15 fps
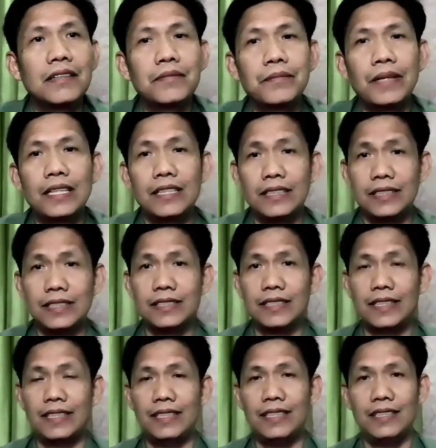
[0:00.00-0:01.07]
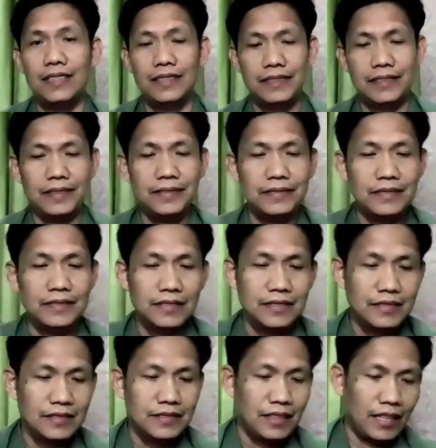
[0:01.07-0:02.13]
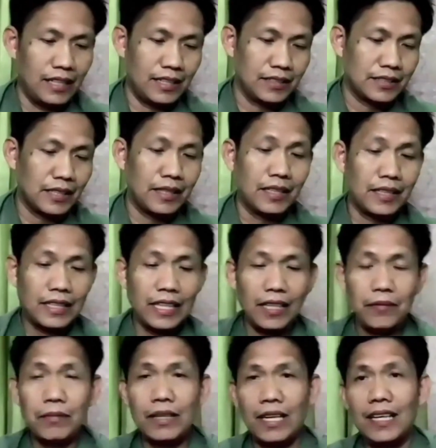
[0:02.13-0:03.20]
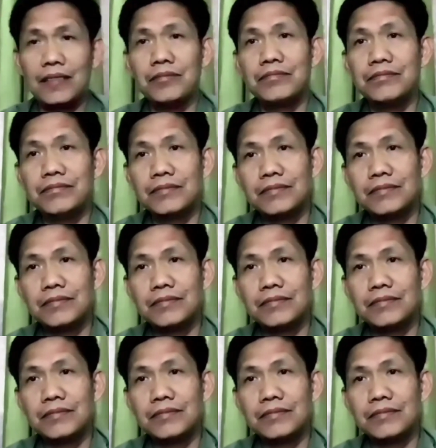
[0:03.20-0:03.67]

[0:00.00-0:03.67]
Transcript: bayang Israel, no? Ah, sa kay Abraham,